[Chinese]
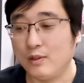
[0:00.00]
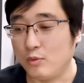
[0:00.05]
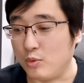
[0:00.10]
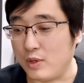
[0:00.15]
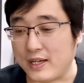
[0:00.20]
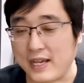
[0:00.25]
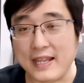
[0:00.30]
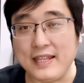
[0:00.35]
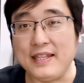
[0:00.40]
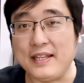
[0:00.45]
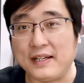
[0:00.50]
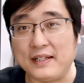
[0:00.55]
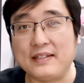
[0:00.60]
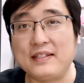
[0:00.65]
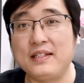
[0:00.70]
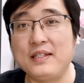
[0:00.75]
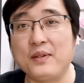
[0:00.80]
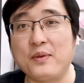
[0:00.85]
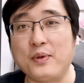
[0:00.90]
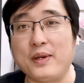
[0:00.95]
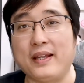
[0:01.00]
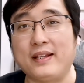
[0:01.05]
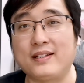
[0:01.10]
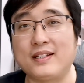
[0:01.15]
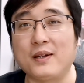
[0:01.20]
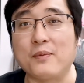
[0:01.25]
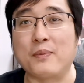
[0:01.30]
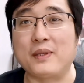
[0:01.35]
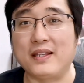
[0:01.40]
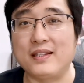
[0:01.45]
我给你个机会，
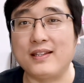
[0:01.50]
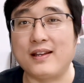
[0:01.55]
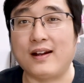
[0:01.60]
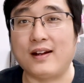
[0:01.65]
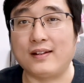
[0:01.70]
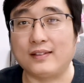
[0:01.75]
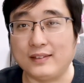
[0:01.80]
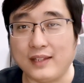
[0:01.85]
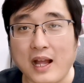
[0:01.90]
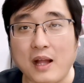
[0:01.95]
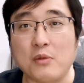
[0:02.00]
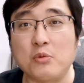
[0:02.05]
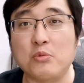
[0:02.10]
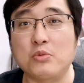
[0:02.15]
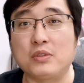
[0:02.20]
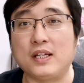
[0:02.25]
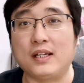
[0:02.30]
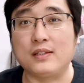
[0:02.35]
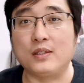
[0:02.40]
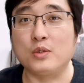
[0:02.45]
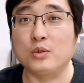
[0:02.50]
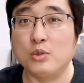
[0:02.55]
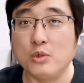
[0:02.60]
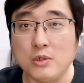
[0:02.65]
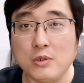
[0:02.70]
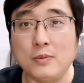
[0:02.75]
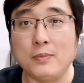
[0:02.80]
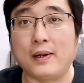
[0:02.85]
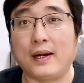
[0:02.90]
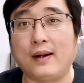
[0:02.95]
证明一下大陆的
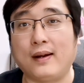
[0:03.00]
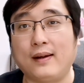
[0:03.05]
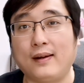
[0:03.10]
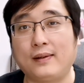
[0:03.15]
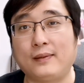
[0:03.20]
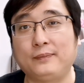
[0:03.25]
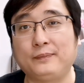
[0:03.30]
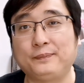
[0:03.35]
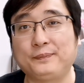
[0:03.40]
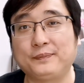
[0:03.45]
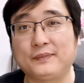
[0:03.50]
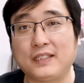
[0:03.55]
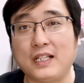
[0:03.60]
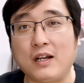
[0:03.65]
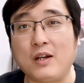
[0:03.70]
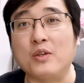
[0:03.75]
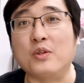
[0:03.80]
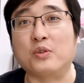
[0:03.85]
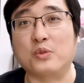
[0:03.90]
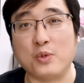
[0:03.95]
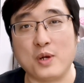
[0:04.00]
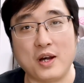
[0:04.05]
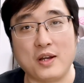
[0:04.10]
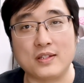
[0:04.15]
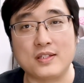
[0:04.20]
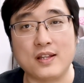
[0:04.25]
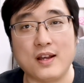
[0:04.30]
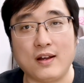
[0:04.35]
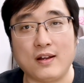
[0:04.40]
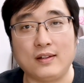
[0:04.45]
YouTuber 然后有多
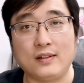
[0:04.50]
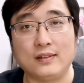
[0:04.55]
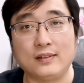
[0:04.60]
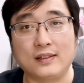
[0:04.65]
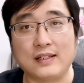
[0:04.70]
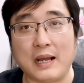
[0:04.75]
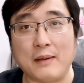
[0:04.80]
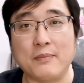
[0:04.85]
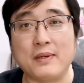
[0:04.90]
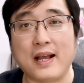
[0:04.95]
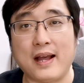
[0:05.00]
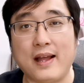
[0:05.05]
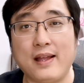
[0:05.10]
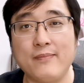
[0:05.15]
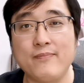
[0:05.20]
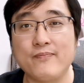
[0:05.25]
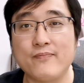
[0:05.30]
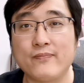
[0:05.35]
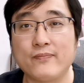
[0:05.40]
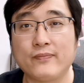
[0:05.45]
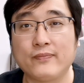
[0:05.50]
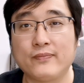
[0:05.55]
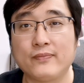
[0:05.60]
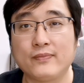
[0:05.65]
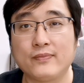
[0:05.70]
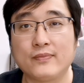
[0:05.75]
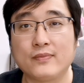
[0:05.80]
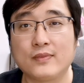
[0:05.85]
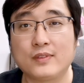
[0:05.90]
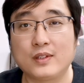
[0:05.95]
好笑，敢不敢？
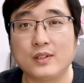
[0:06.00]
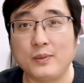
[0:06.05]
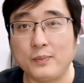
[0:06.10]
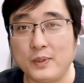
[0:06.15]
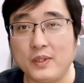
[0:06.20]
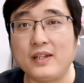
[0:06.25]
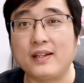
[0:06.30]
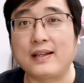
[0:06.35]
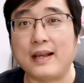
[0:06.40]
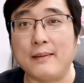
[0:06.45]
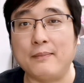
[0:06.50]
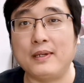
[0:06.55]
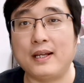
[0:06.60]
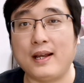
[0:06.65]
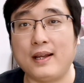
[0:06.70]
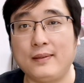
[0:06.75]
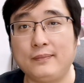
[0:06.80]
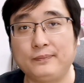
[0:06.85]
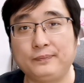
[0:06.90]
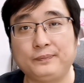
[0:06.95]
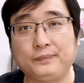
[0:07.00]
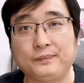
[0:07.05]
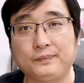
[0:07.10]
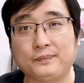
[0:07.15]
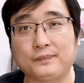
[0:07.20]
对不对？敢不敢？